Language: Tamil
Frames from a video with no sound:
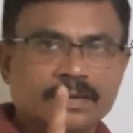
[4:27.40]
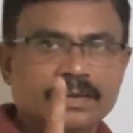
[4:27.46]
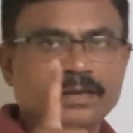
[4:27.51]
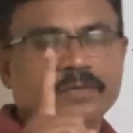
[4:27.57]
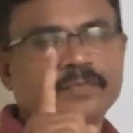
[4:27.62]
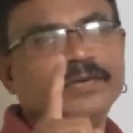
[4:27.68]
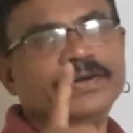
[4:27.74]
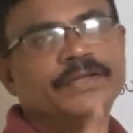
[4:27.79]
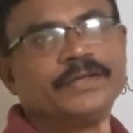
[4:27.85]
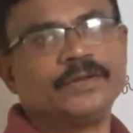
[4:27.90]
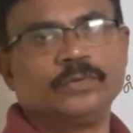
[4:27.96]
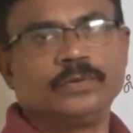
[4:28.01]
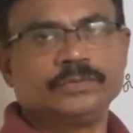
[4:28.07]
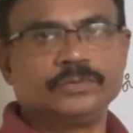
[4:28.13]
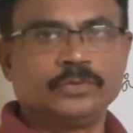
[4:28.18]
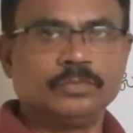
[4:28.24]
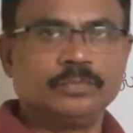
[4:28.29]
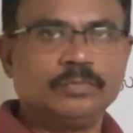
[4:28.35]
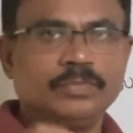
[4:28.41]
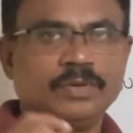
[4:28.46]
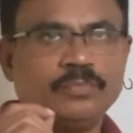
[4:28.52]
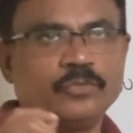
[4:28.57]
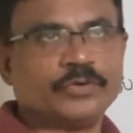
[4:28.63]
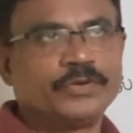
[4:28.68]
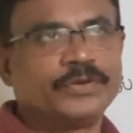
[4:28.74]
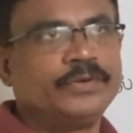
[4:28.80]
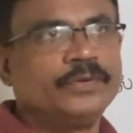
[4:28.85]
கவனிக்கணும் அது ரொம்ப
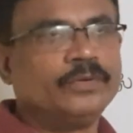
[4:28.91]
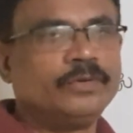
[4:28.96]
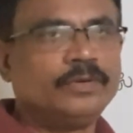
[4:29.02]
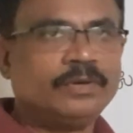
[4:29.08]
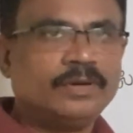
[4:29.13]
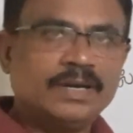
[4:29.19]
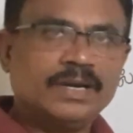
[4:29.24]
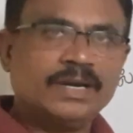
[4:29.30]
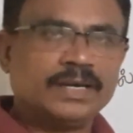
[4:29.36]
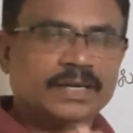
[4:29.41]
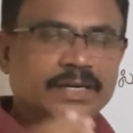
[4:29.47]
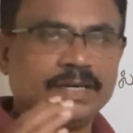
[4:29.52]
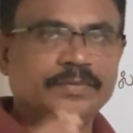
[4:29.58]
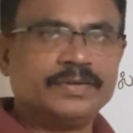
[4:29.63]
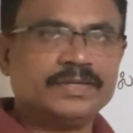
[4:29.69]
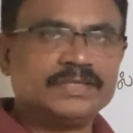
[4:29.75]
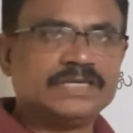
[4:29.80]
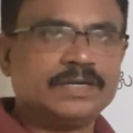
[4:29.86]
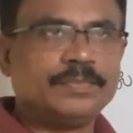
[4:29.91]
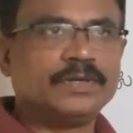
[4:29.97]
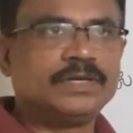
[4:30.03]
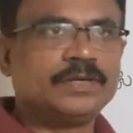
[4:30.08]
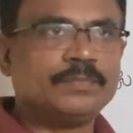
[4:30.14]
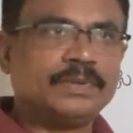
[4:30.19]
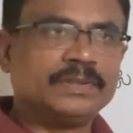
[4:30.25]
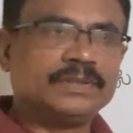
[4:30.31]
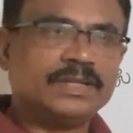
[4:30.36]
முக்கியம் கவனித்தா
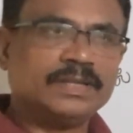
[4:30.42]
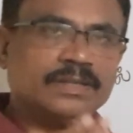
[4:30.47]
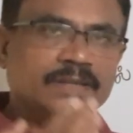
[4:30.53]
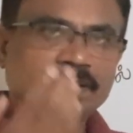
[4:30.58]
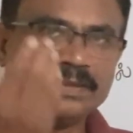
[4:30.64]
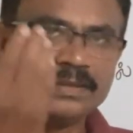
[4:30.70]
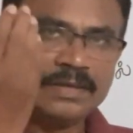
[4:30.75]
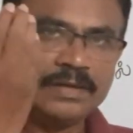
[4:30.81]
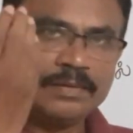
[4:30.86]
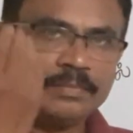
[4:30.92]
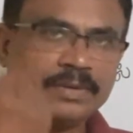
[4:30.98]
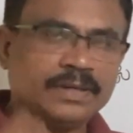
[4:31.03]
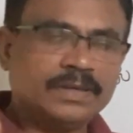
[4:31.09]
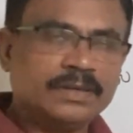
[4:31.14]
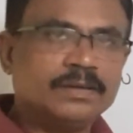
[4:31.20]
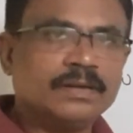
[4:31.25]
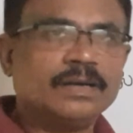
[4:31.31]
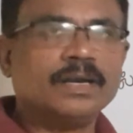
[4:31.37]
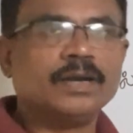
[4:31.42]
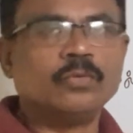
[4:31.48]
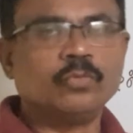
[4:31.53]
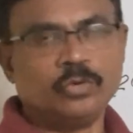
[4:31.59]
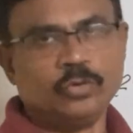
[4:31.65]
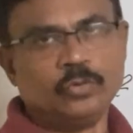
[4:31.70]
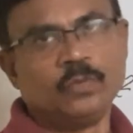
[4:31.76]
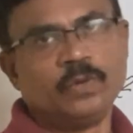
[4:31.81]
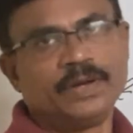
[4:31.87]
மட்டும் பத்தாது அதை நம்ம நல்லா
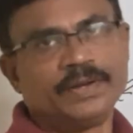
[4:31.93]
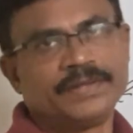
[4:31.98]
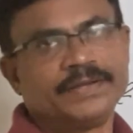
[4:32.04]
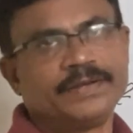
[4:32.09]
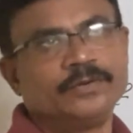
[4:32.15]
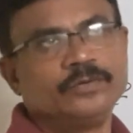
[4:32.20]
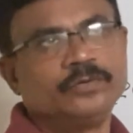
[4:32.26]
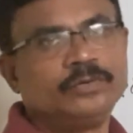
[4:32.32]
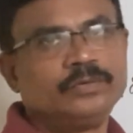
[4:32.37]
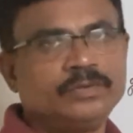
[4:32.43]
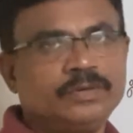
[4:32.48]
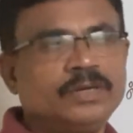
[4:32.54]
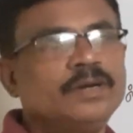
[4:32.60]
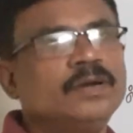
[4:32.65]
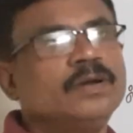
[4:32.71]
உள்வாங்கிக்கணும்